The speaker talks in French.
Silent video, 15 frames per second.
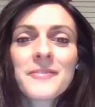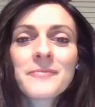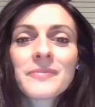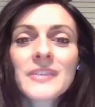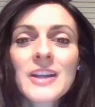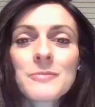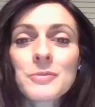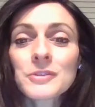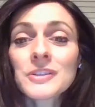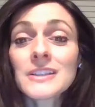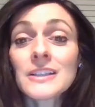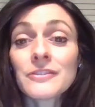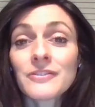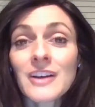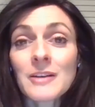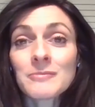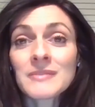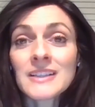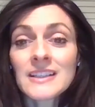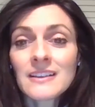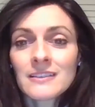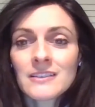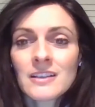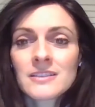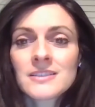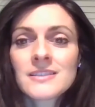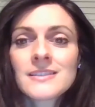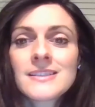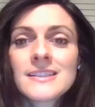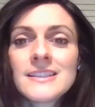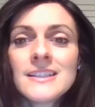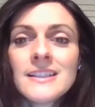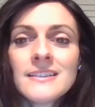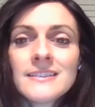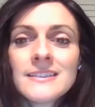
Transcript: et pour toutes les femmes qui entendent ceci,